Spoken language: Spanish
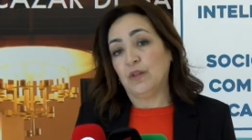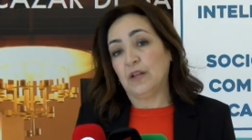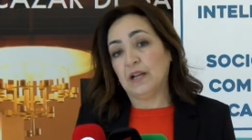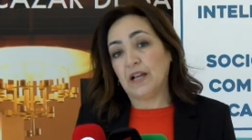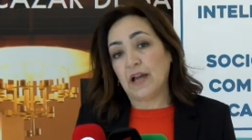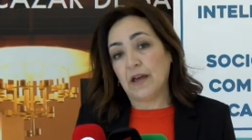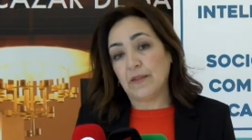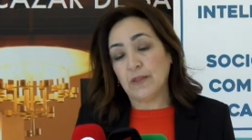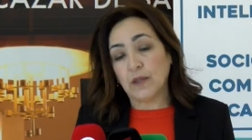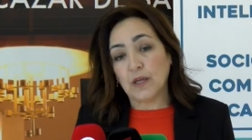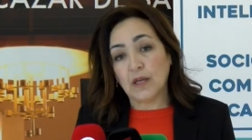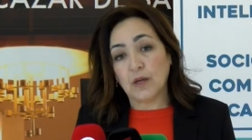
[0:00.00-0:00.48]

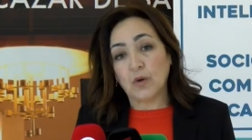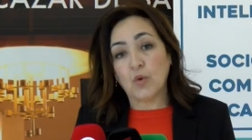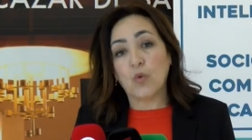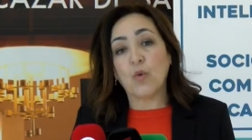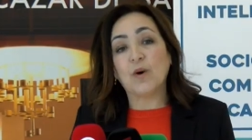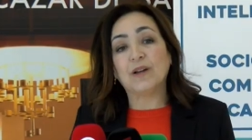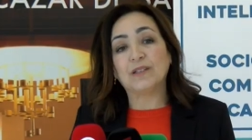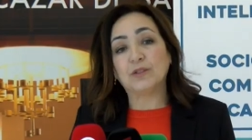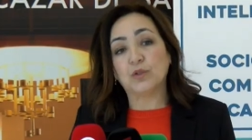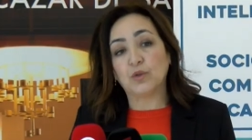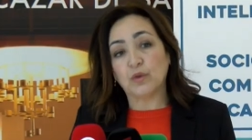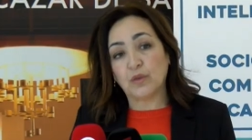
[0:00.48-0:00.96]
cerca de
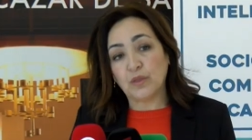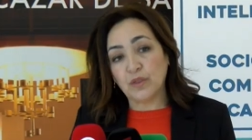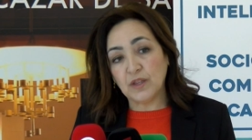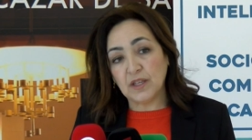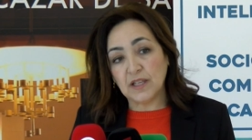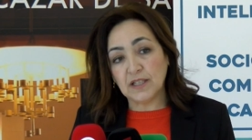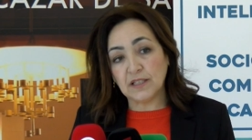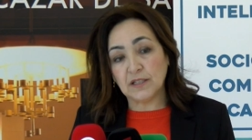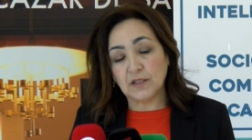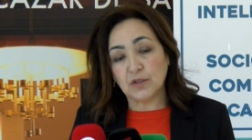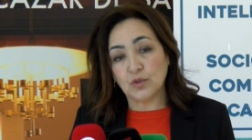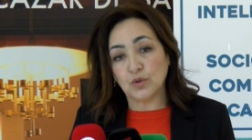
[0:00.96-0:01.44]

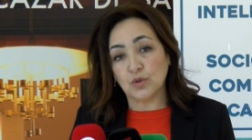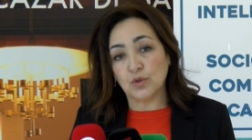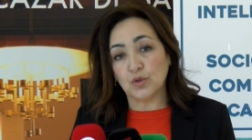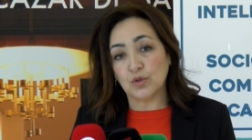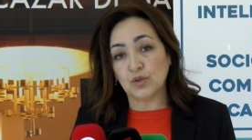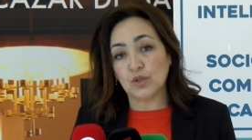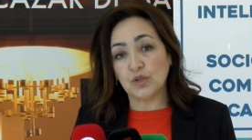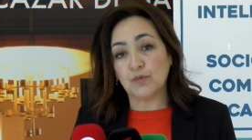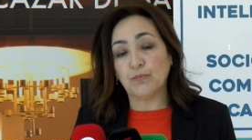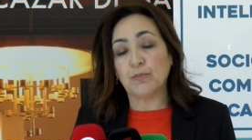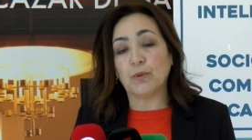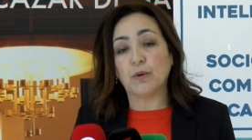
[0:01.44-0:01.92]

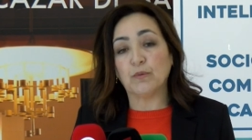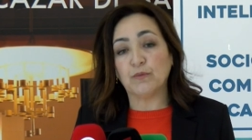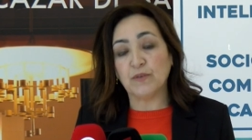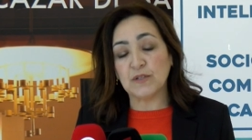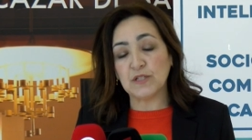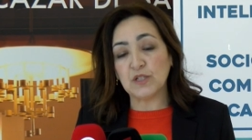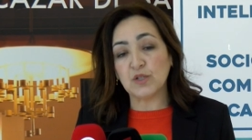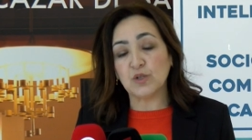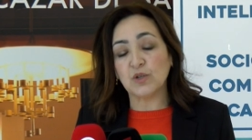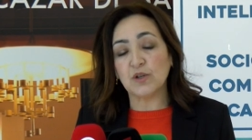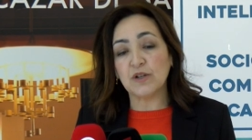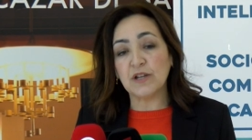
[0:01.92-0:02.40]
400
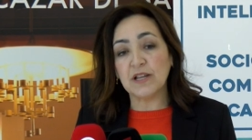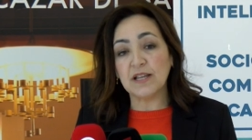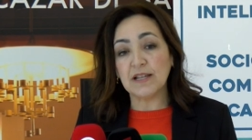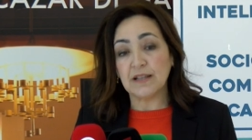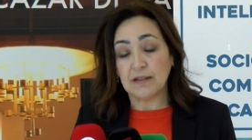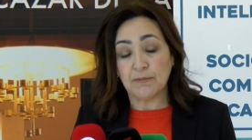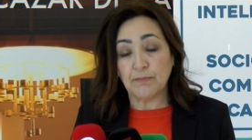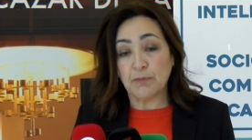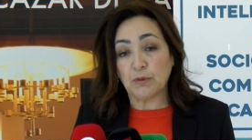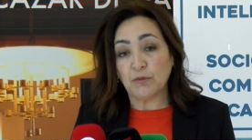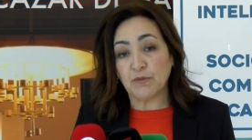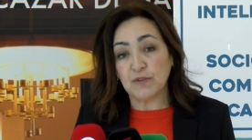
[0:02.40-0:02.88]

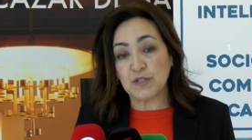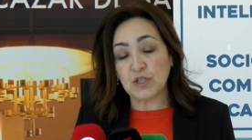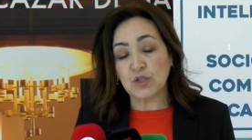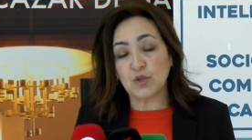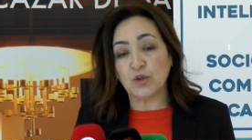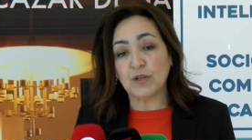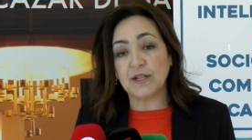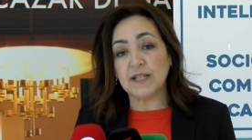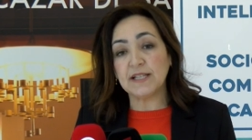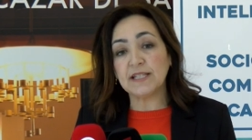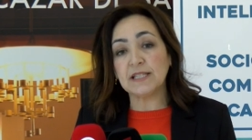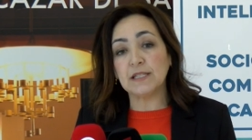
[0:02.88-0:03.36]
profesores,
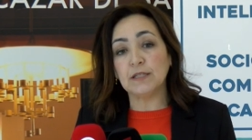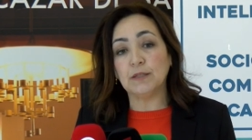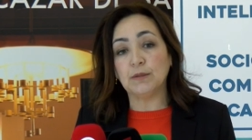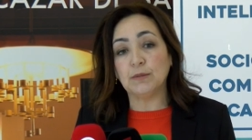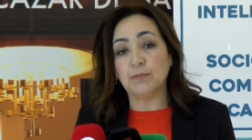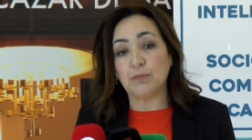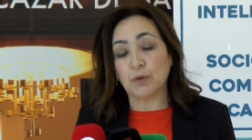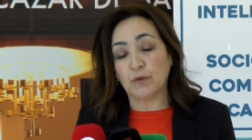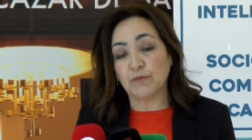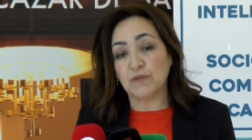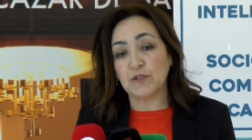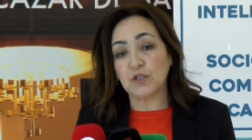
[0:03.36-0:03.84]
profesores
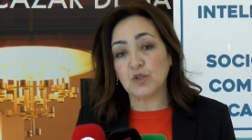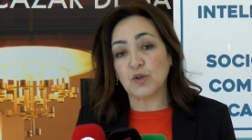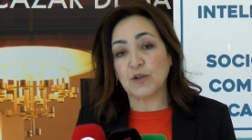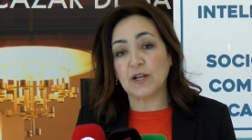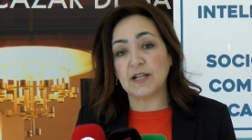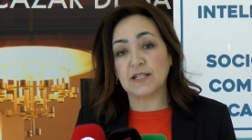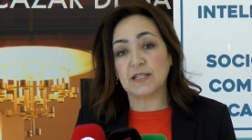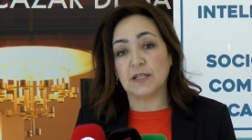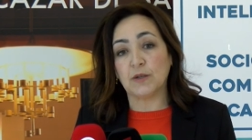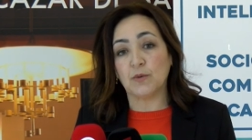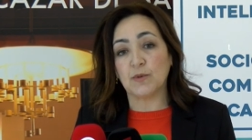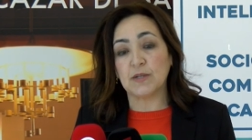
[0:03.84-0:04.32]
y
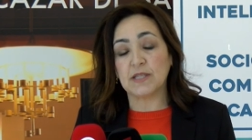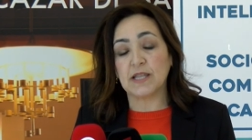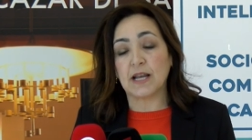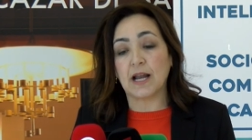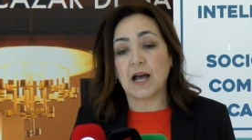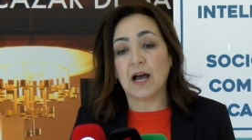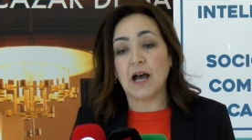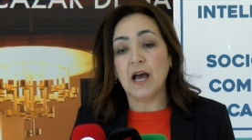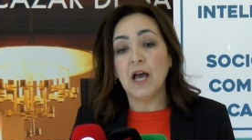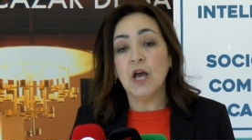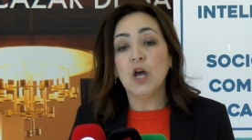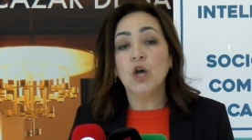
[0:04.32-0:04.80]
profesoras de
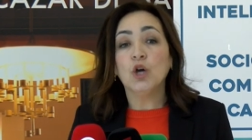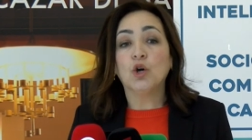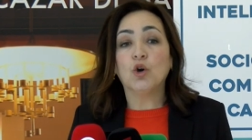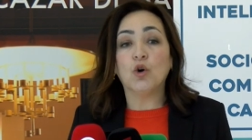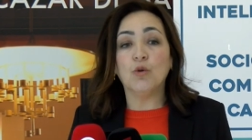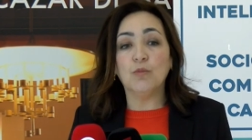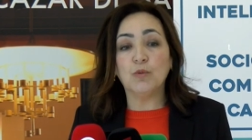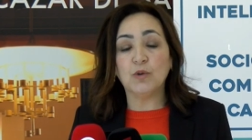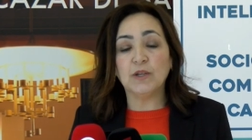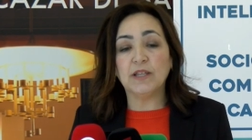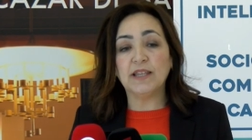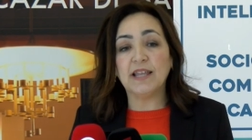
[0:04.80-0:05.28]
nuestra
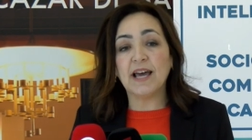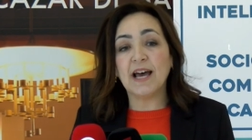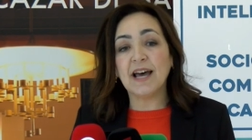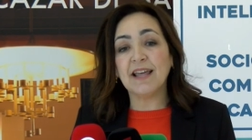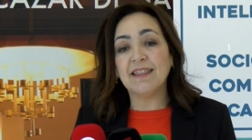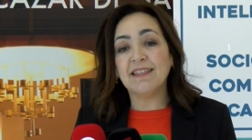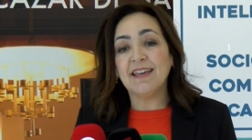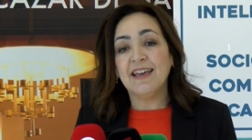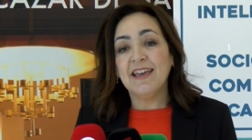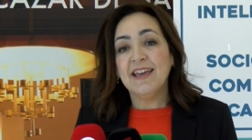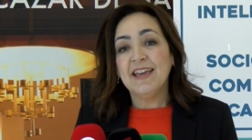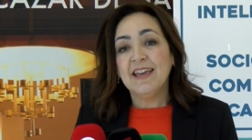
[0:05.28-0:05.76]

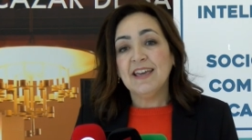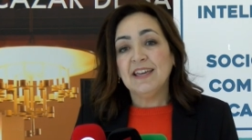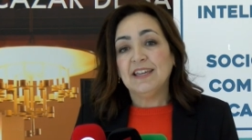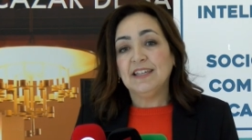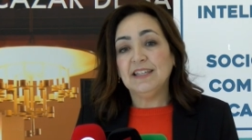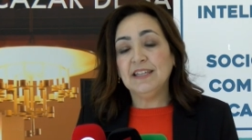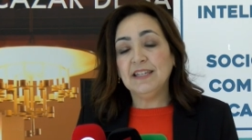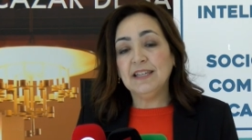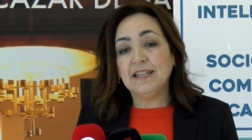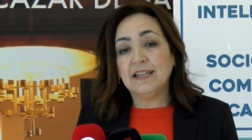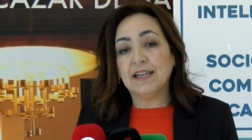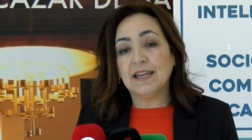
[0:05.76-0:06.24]
comunidad
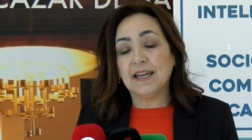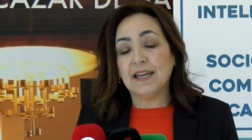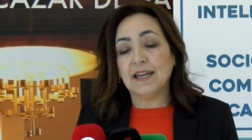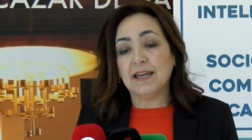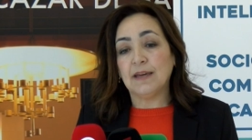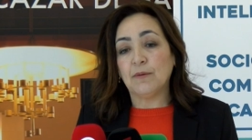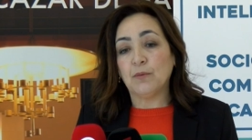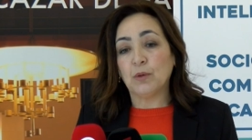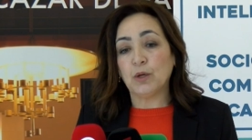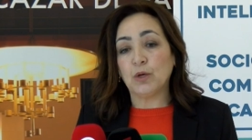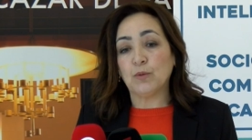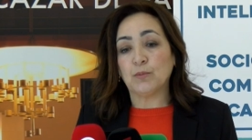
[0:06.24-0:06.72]
y
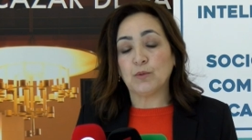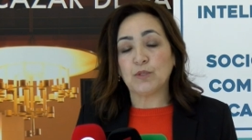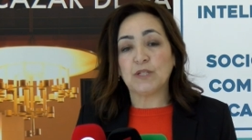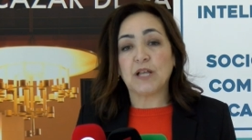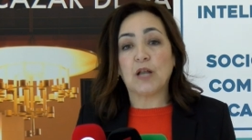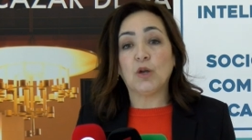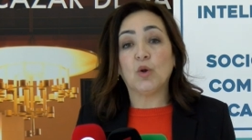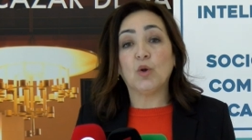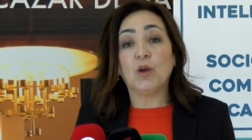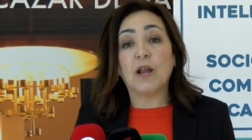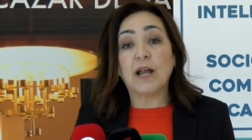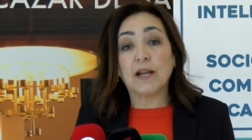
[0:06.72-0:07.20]
que bueno,
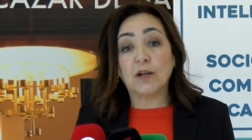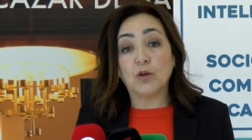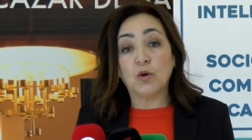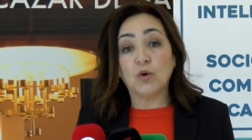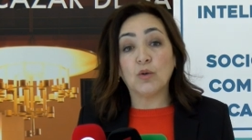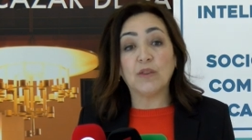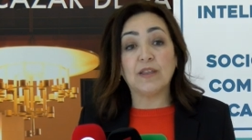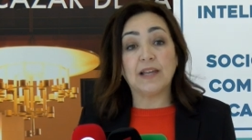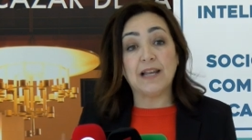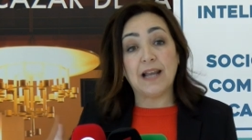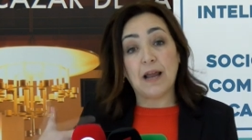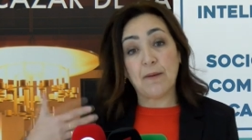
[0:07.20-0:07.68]
pues a lo
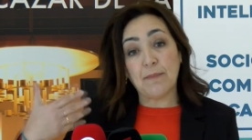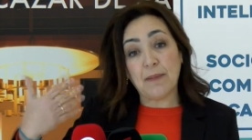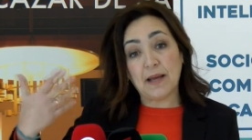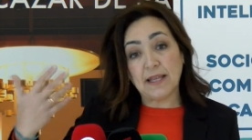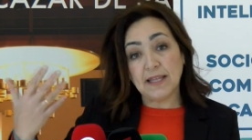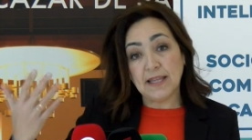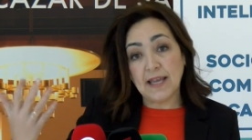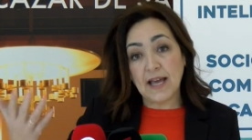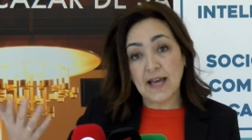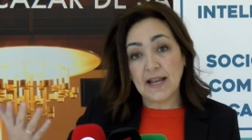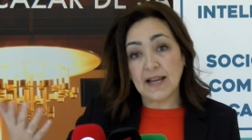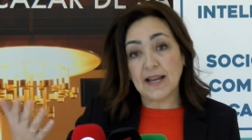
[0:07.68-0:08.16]
largo de la
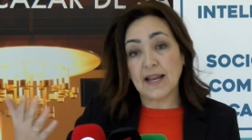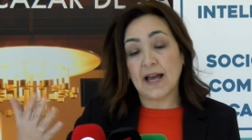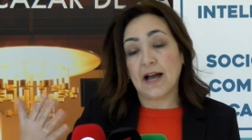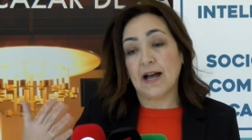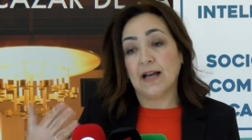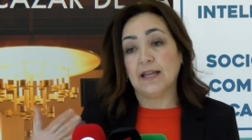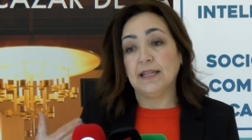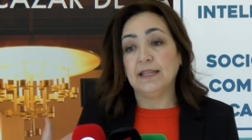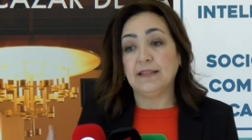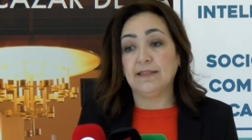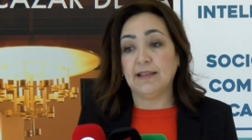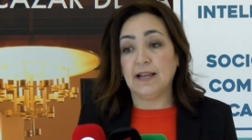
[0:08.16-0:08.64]

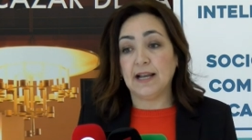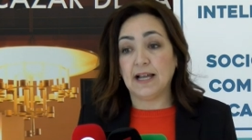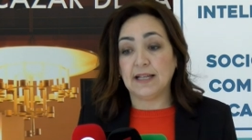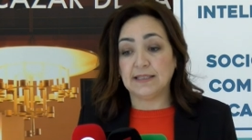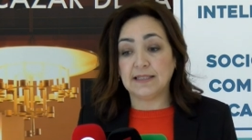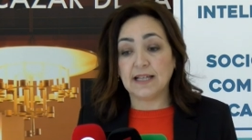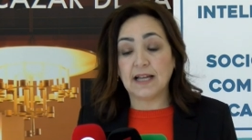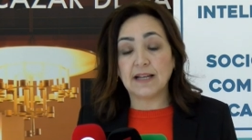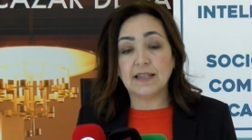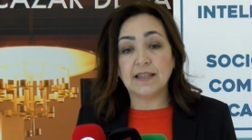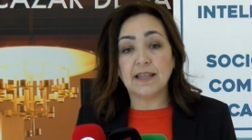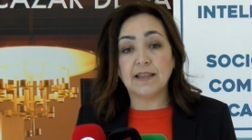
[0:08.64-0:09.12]
mañana y de
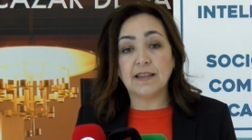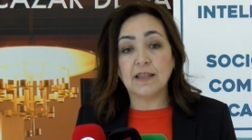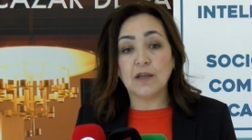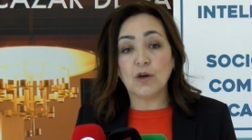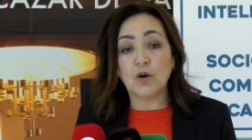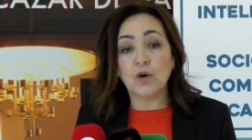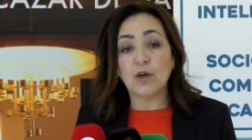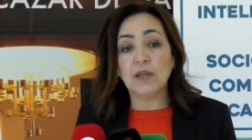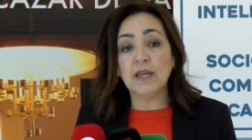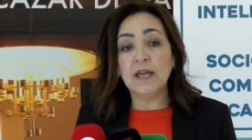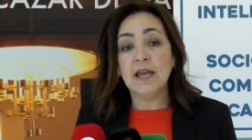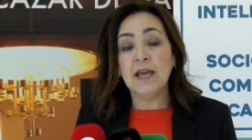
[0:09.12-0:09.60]
la tarde
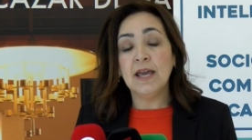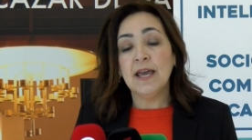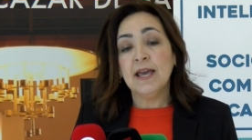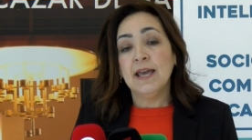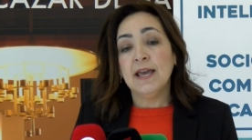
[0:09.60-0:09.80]
de hoy,